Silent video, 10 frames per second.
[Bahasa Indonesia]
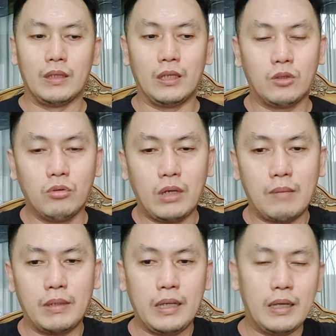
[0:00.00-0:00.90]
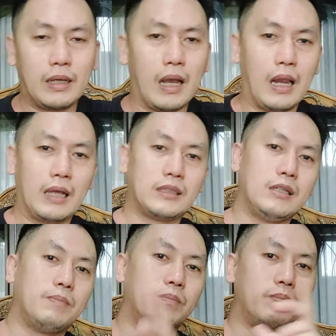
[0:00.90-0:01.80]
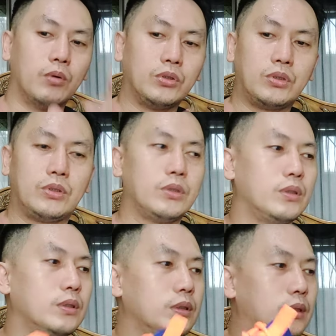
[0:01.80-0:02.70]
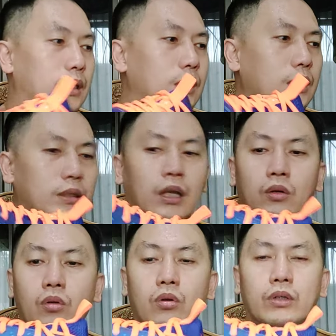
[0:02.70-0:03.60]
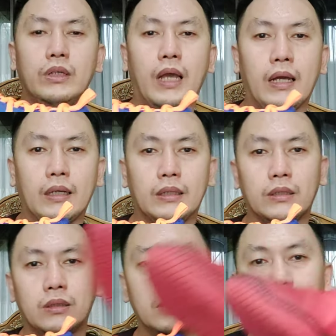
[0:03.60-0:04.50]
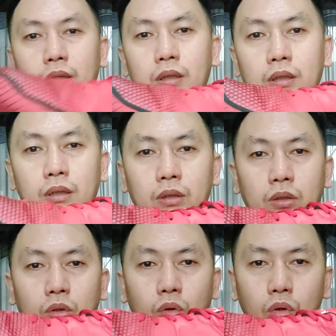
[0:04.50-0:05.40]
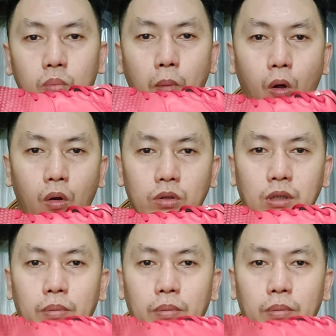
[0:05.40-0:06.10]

itu namanya Galaxy Bus, Jadi teknologi yang dulu polos